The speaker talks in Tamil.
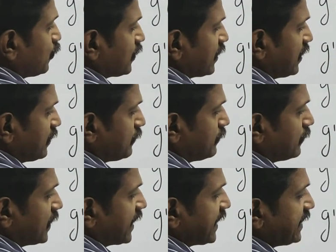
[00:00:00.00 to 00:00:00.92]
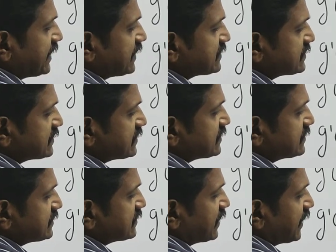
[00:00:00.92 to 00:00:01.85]
யூ கெட் மைனஸ்
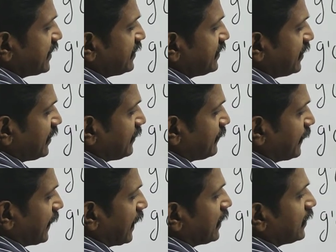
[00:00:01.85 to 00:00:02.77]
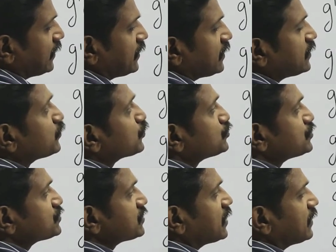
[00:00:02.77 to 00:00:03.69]
சைன் டி இது
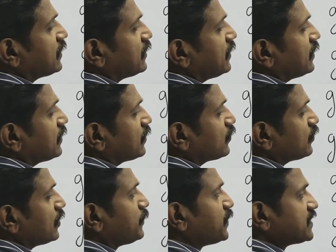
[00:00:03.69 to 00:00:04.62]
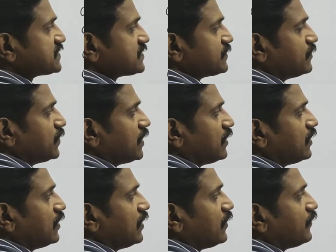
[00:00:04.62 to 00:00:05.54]
முடிஞ்சிருச்சா நடுவில் ப்ளஸ் சிம்பிள்
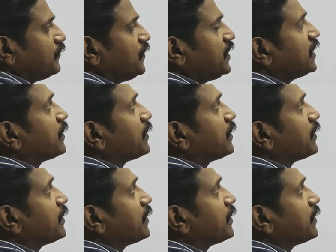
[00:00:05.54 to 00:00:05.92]
வி